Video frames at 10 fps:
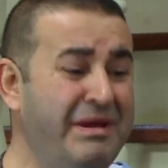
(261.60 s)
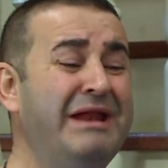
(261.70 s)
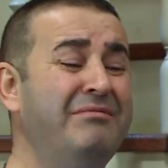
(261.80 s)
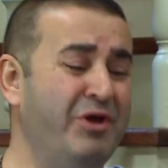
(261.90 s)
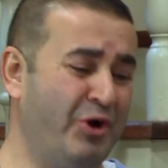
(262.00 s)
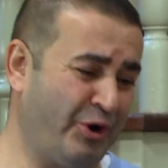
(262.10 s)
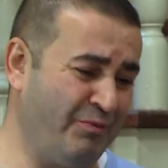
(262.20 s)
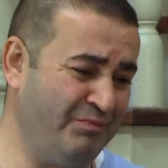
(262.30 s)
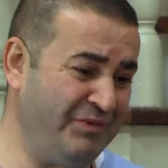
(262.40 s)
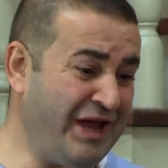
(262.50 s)

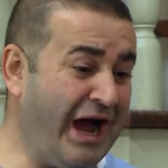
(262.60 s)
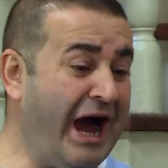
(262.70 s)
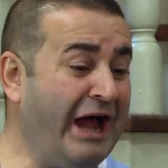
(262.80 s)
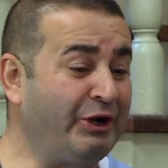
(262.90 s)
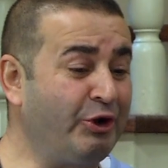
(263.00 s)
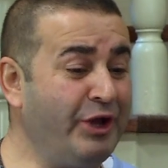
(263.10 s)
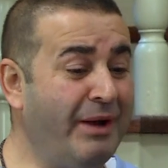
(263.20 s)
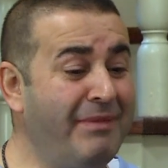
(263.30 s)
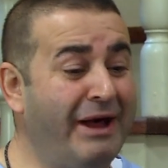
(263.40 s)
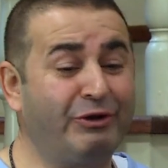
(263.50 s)
Bilmiyorum. Ya harro ya
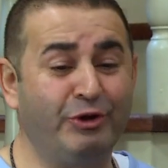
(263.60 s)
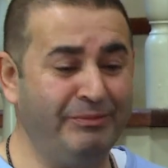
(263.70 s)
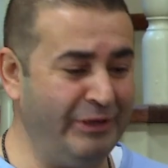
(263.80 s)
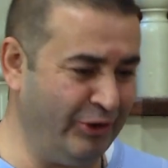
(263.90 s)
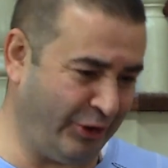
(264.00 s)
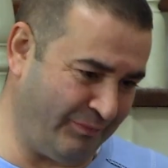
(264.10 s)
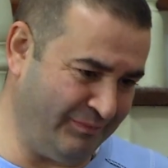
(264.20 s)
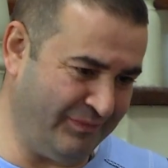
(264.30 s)
merroyu biliyorum.